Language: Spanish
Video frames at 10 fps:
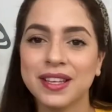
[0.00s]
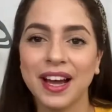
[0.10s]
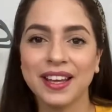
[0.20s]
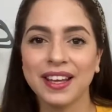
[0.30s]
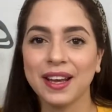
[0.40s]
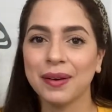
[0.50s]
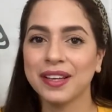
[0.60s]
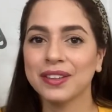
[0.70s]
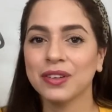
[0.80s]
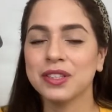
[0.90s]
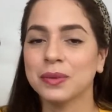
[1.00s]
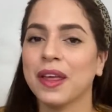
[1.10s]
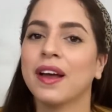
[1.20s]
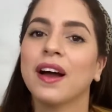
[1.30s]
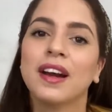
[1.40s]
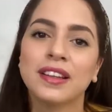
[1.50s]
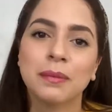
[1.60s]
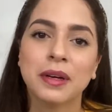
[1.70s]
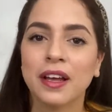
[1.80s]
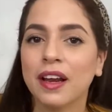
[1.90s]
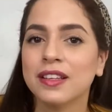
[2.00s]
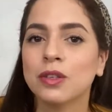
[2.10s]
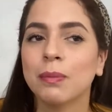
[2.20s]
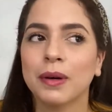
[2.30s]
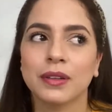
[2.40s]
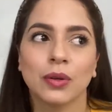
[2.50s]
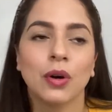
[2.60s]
aquí abajito les voy a dejar, también allá les comparto